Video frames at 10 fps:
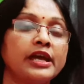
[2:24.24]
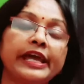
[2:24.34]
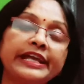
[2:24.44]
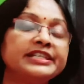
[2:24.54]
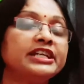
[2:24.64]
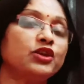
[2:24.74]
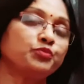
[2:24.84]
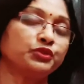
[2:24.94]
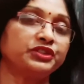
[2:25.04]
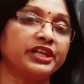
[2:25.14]
এই জেলার
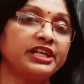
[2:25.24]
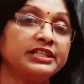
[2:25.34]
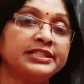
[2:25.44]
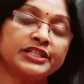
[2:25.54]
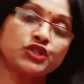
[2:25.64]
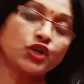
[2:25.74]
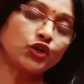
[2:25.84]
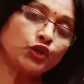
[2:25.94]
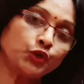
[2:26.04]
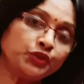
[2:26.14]
ওপর দিয়ে যে সকল
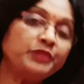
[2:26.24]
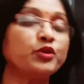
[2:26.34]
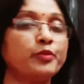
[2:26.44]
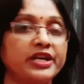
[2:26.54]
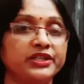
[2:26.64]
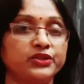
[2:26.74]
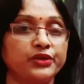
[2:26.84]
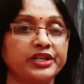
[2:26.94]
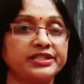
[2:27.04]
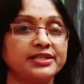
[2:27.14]
নদী প্রবাহিত
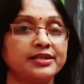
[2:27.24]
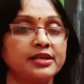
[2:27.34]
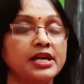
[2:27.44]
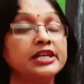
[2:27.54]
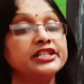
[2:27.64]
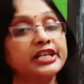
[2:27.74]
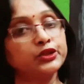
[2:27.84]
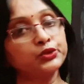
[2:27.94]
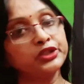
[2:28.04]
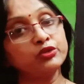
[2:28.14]
হয়েছে সেই
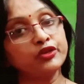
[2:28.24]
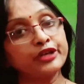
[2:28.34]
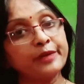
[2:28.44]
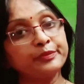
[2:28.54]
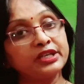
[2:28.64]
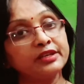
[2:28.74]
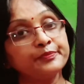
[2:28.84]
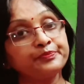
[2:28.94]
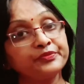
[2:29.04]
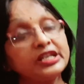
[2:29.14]
নদীগুলোর নাম কি
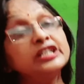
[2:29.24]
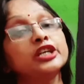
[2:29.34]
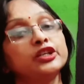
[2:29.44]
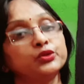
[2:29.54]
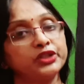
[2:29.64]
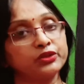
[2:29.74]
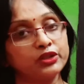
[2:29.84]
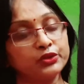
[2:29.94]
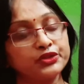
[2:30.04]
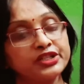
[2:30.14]
সেই নদীগুলো
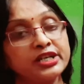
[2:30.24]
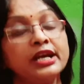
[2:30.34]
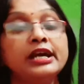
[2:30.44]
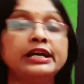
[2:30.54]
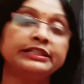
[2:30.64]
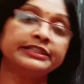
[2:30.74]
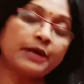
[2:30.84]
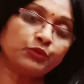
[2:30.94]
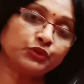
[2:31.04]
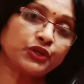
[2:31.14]
হচ্ছে
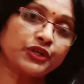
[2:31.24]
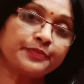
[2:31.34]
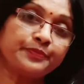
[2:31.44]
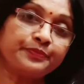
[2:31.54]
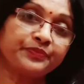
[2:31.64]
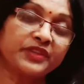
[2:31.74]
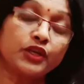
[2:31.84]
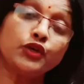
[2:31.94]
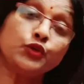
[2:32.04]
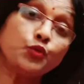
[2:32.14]
দামোদর
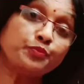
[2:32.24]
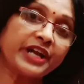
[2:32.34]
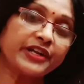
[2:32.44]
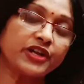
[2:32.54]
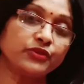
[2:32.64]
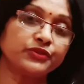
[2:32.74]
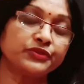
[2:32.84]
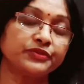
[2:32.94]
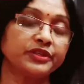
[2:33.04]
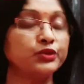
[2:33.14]
রূপনারায়ণ
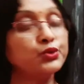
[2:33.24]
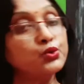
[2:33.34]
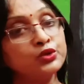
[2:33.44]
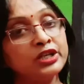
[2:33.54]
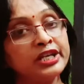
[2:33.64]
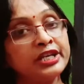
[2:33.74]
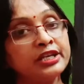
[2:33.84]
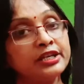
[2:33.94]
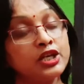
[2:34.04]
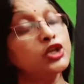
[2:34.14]
হুগলি
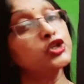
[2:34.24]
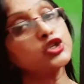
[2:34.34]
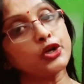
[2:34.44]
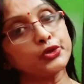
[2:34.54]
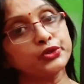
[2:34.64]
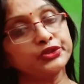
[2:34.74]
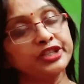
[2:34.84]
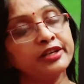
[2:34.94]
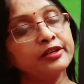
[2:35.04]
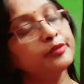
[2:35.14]
সরস্বতী
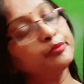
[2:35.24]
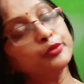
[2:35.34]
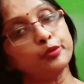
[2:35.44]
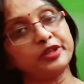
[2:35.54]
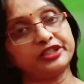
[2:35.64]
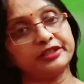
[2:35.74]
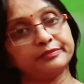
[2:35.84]
প্রভৃতি